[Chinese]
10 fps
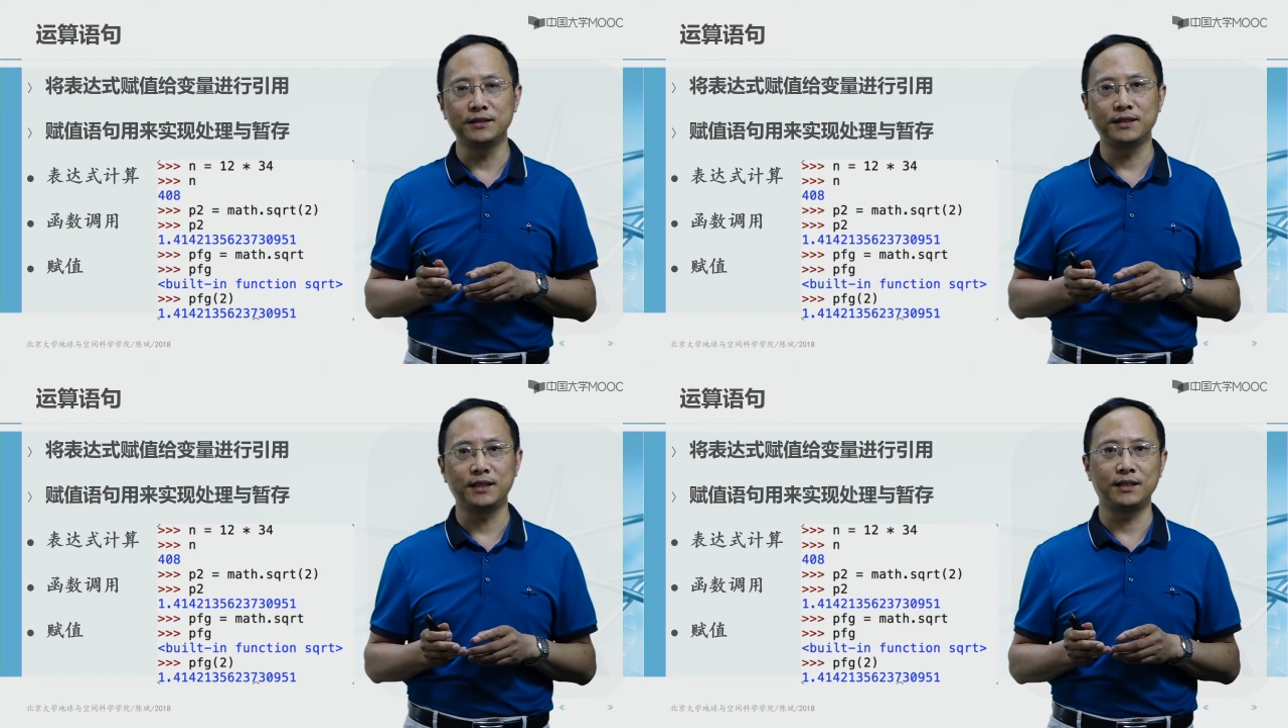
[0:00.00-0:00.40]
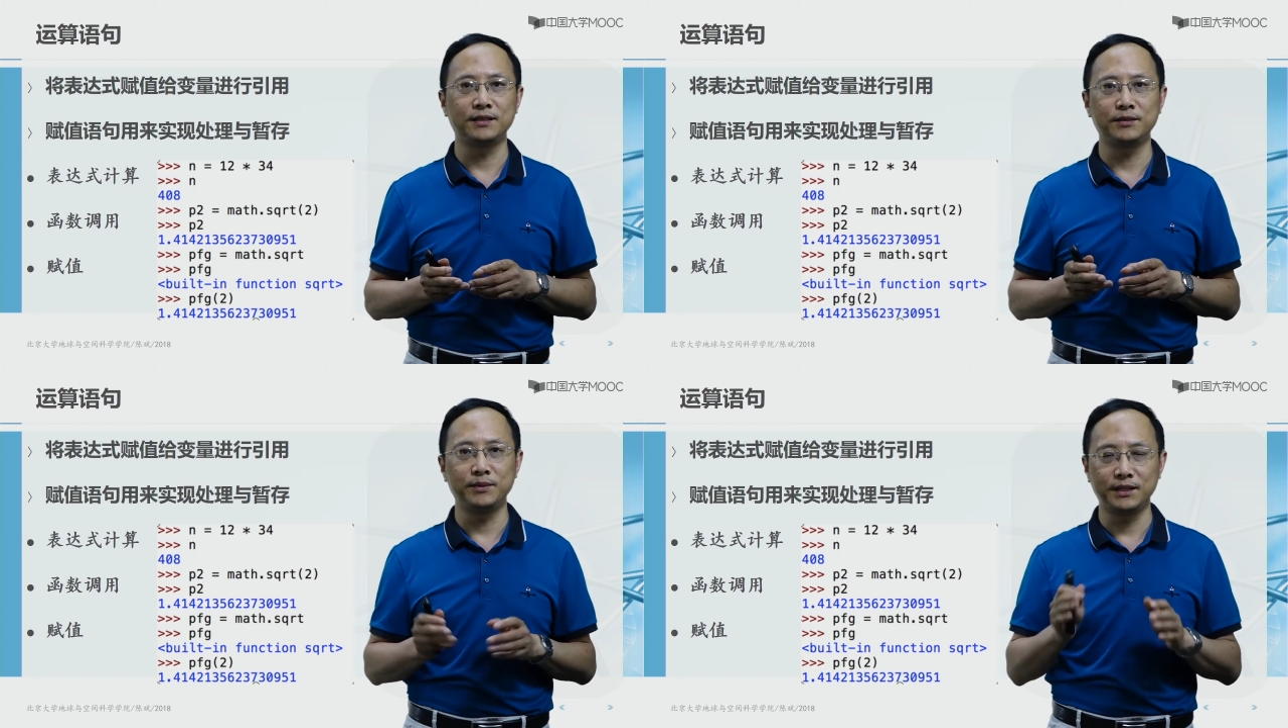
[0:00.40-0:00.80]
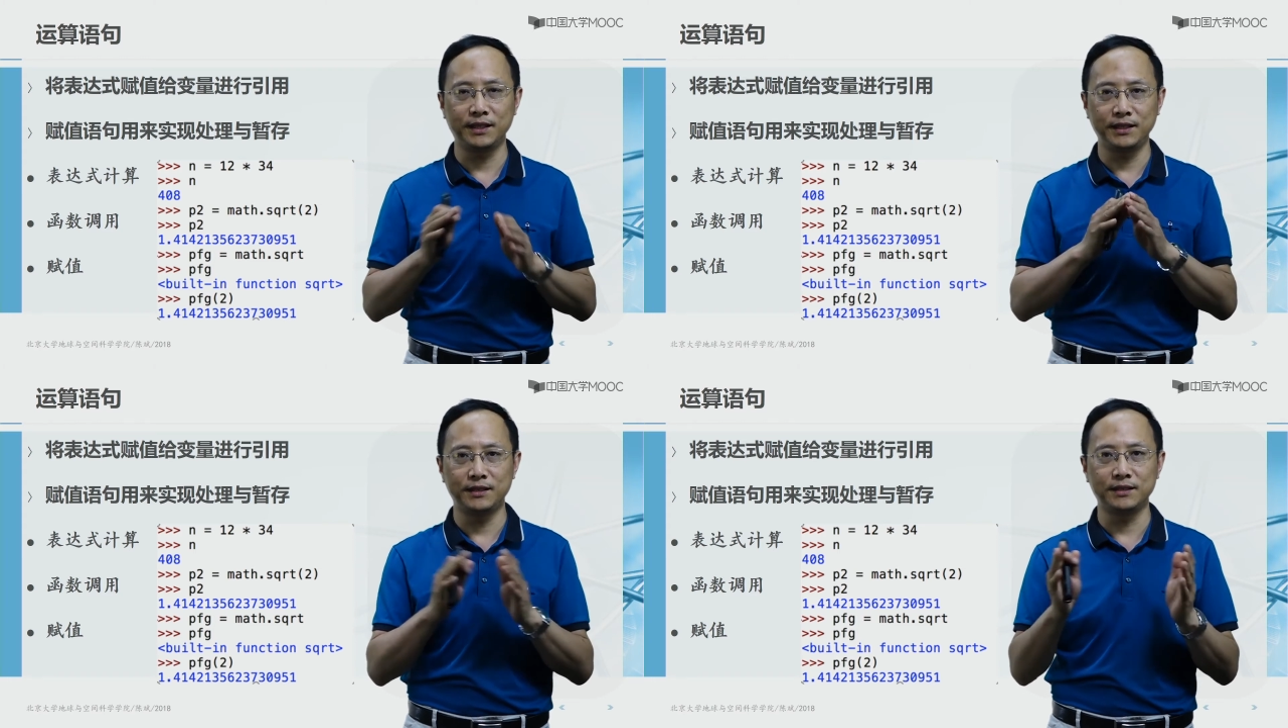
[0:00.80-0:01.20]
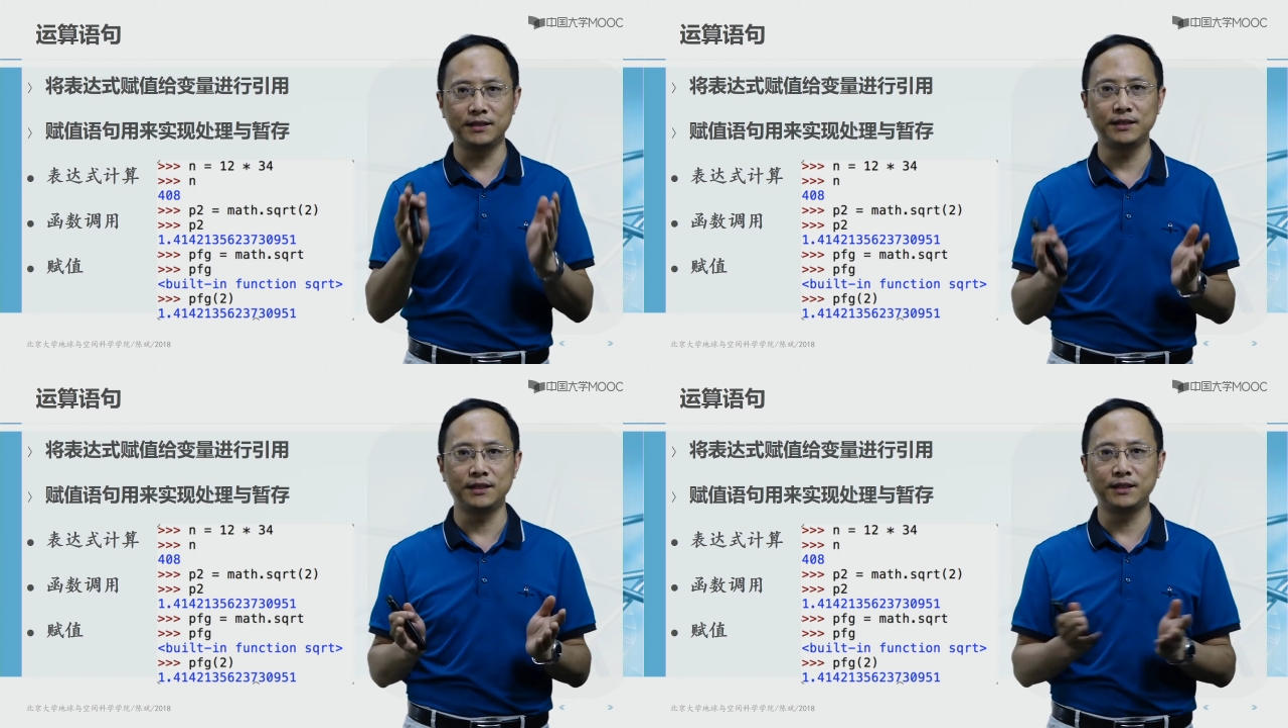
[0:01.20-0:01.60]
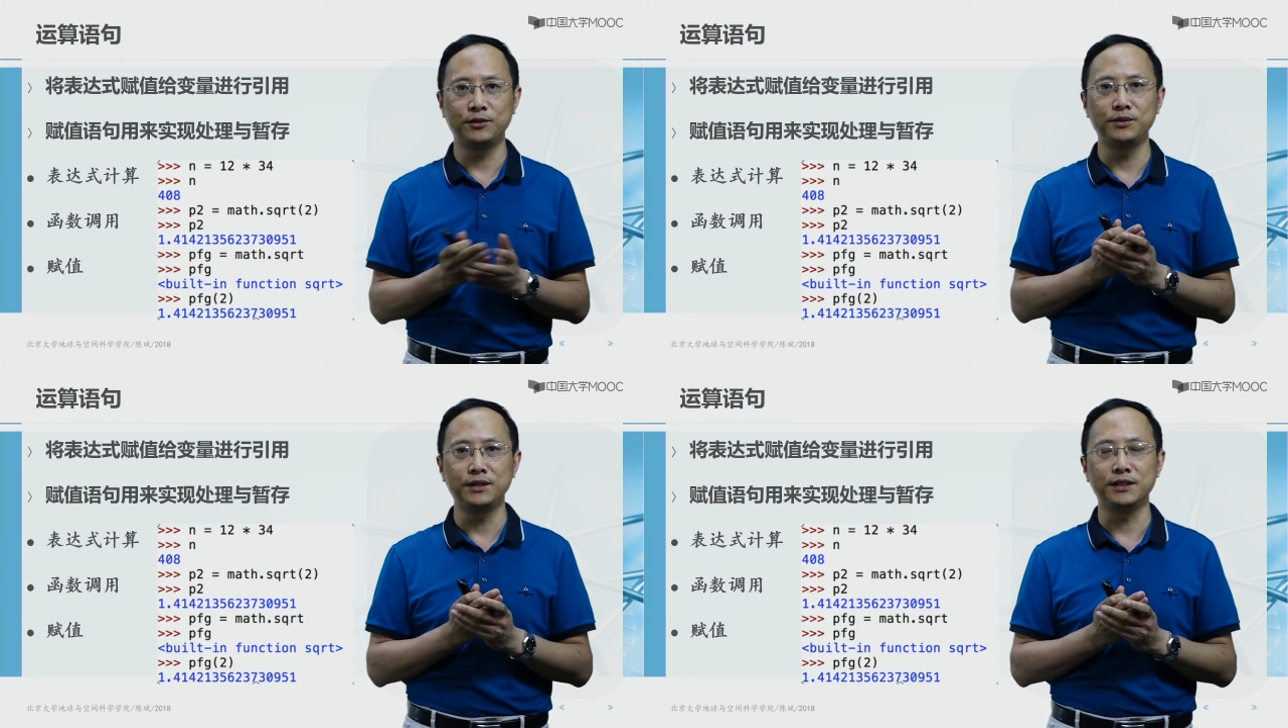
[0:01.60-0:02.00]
啊，这么一个黑盒子的一个功能，